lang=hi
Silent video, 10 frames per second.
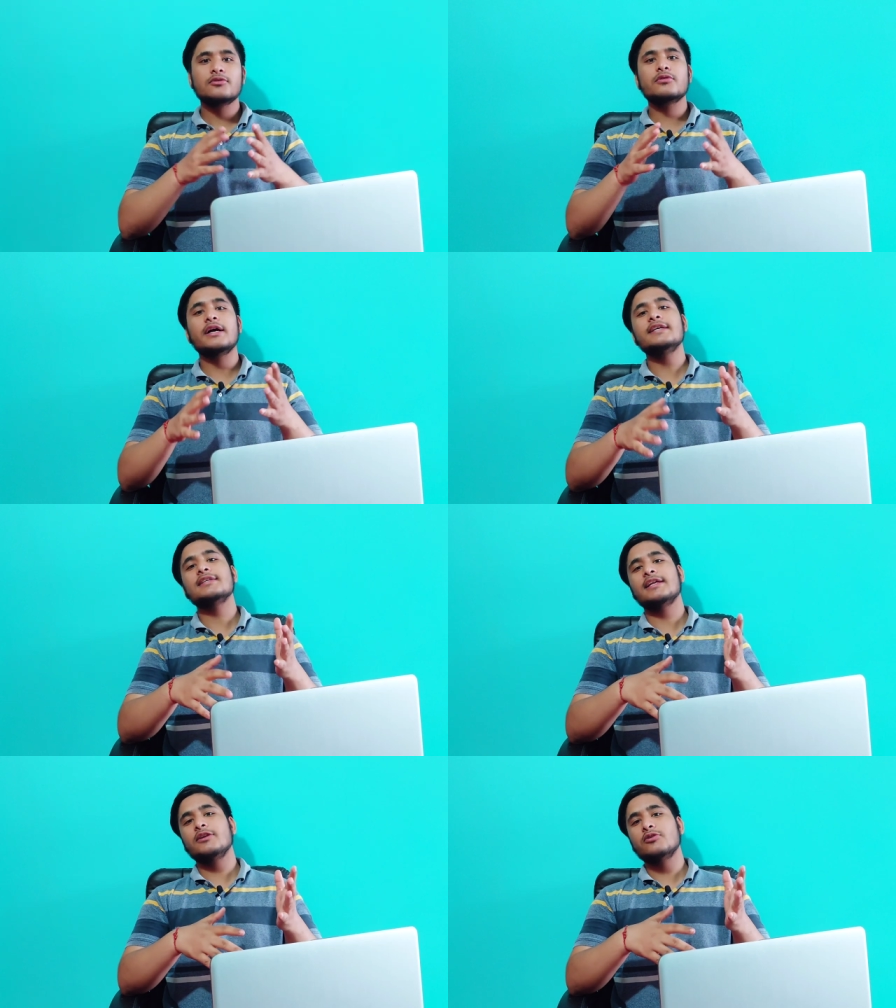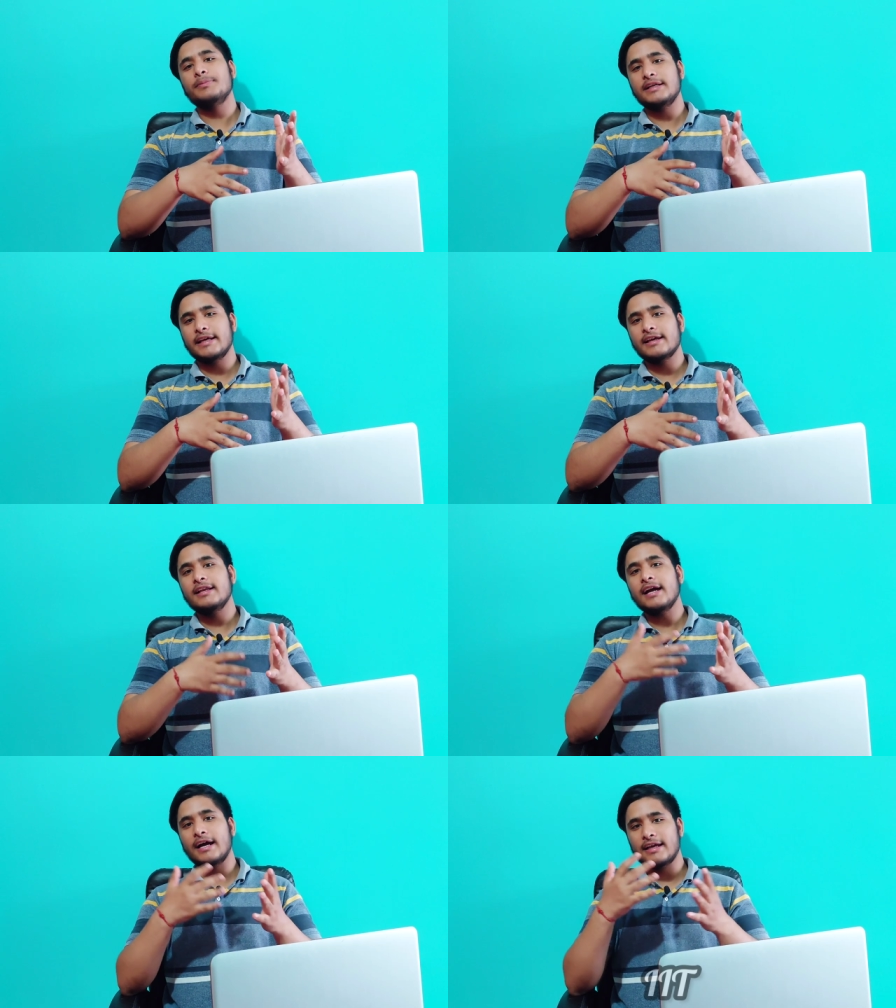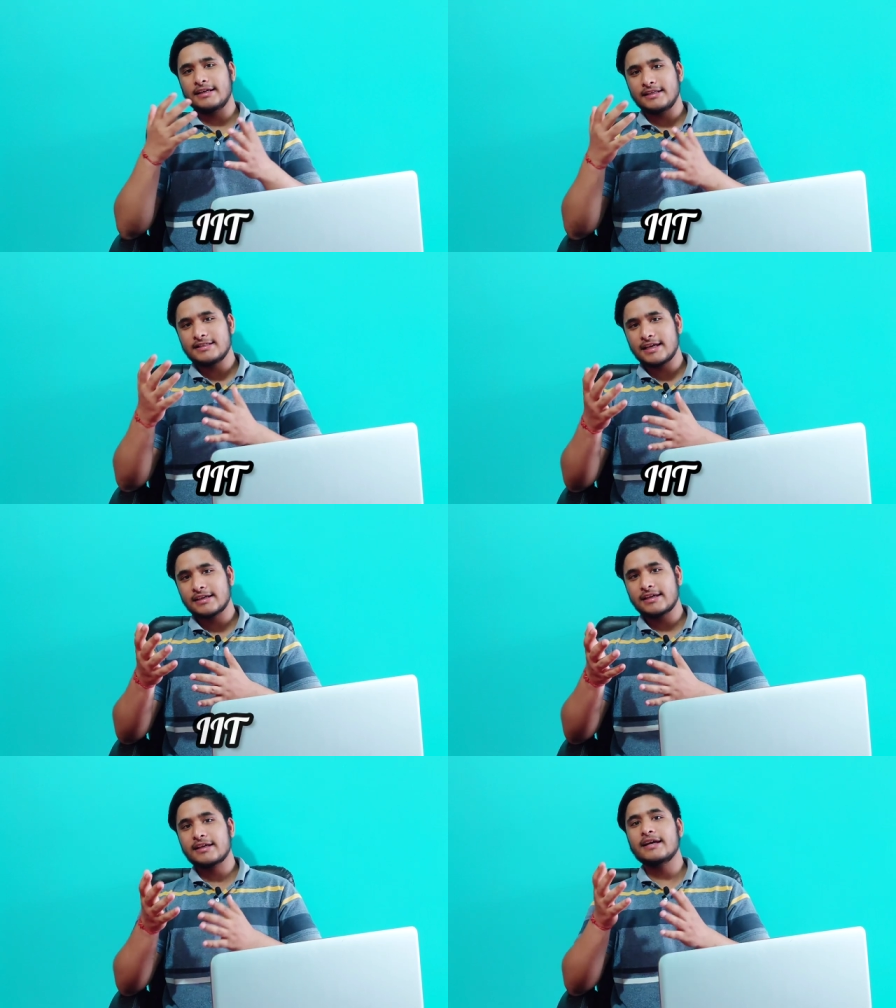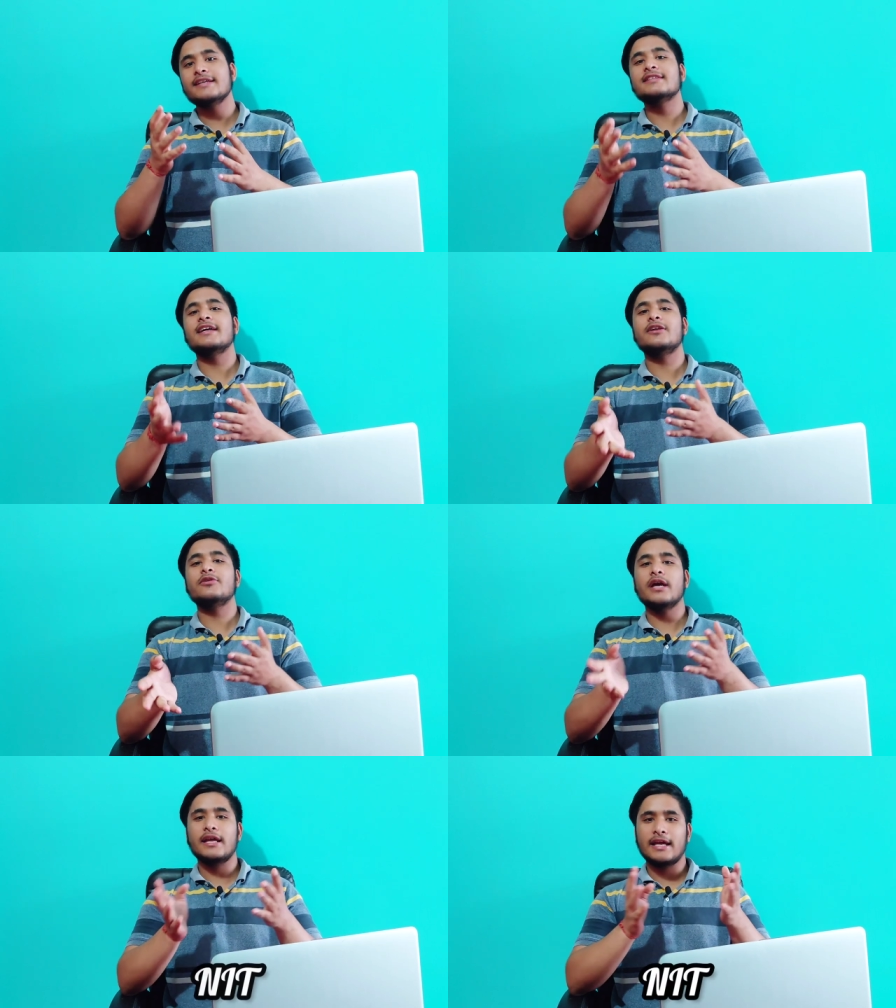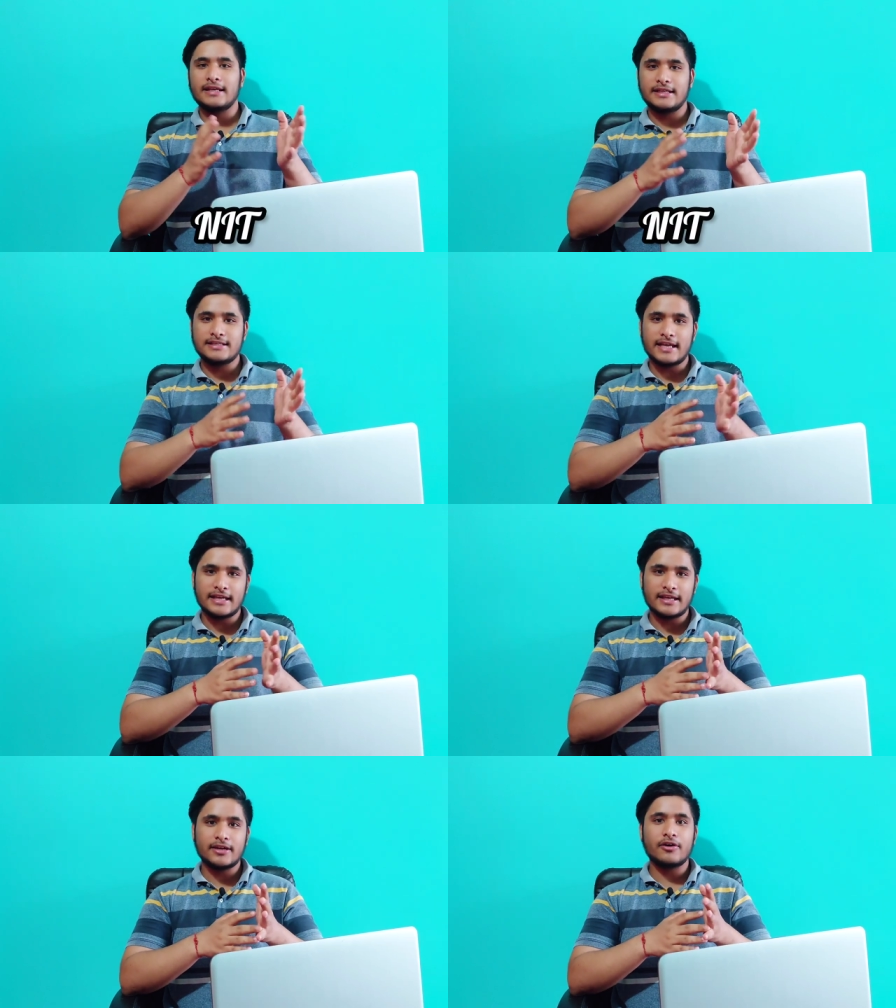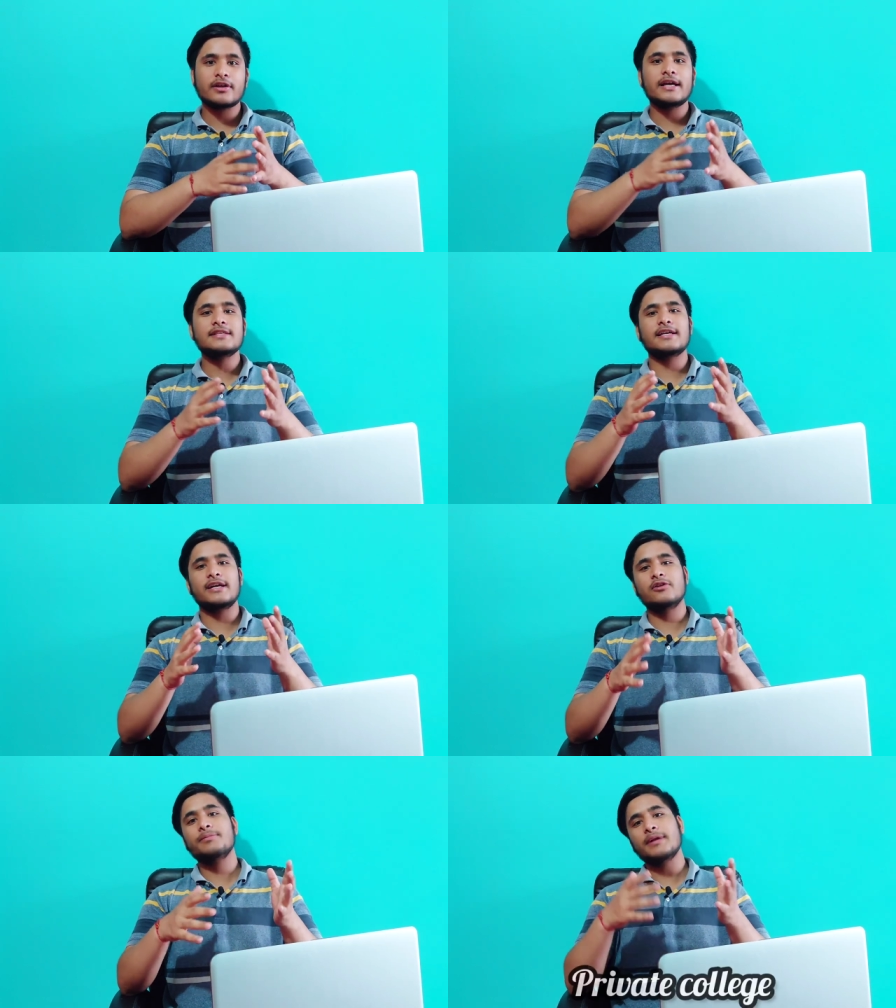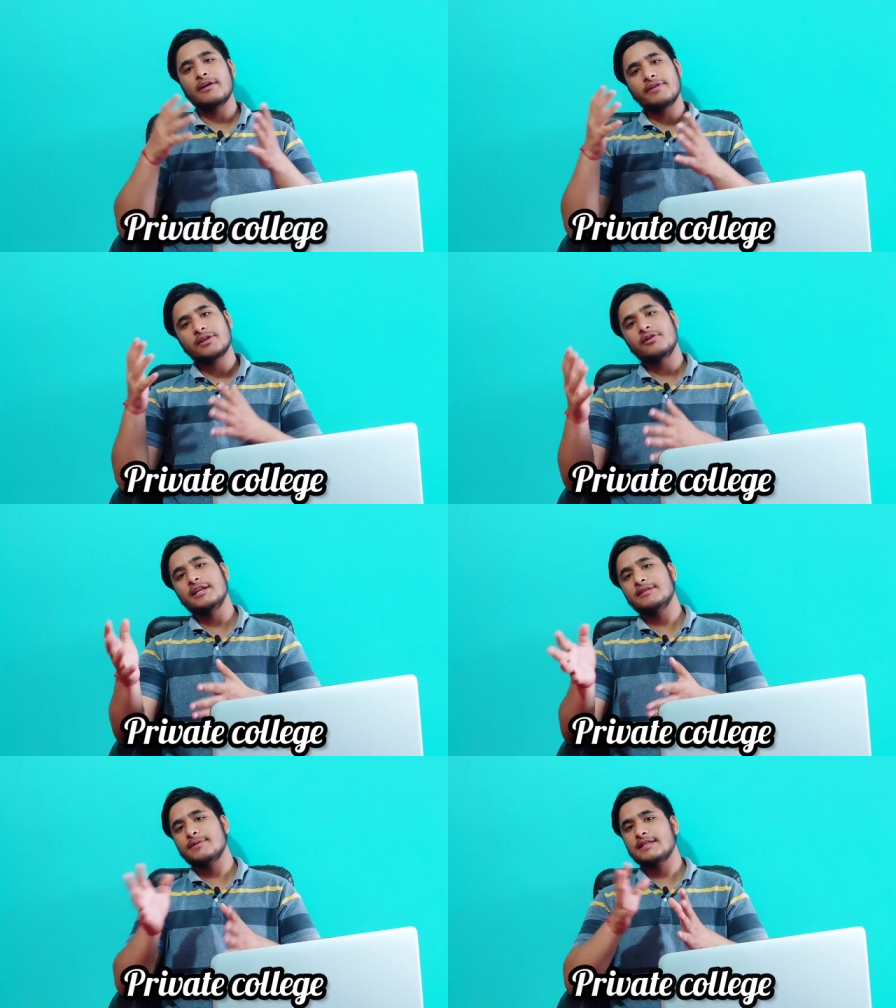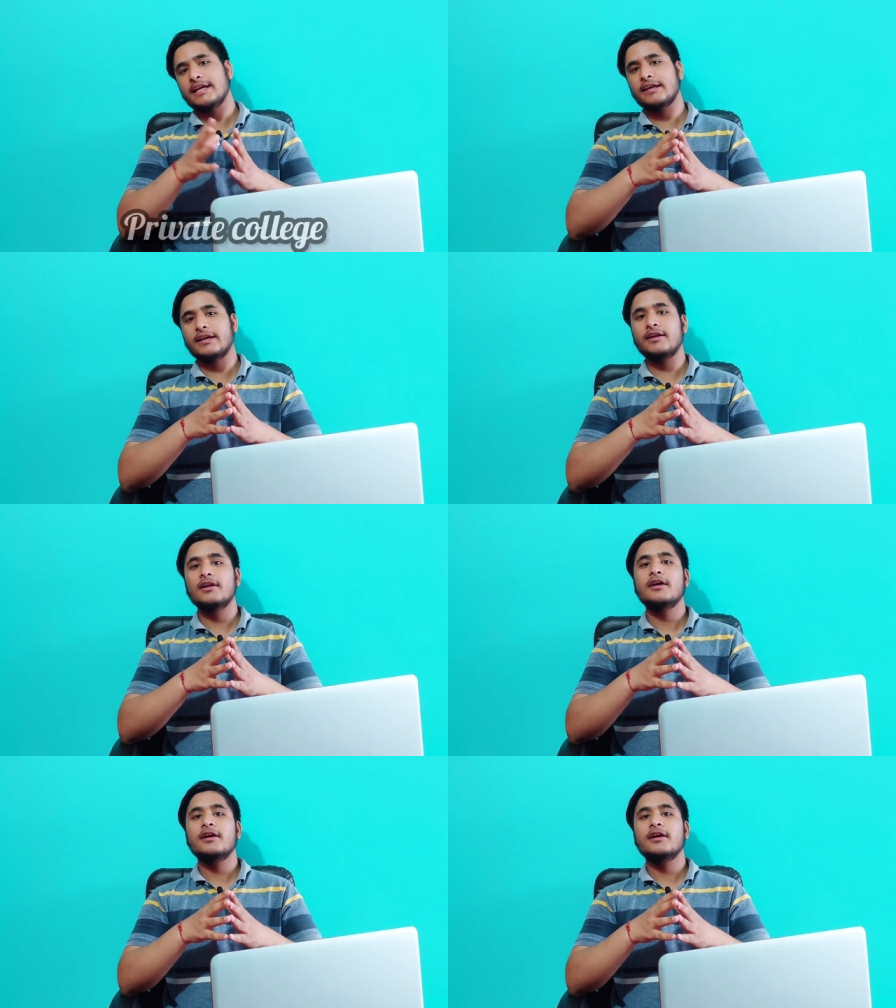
तो कई सारे लोग बीटेक के लिए आईआईटी जाएंगे कई सारे लोग एनआईटी जाएंगे और कई सारे लोग प्राइवेट कॉलेज में जाएंगे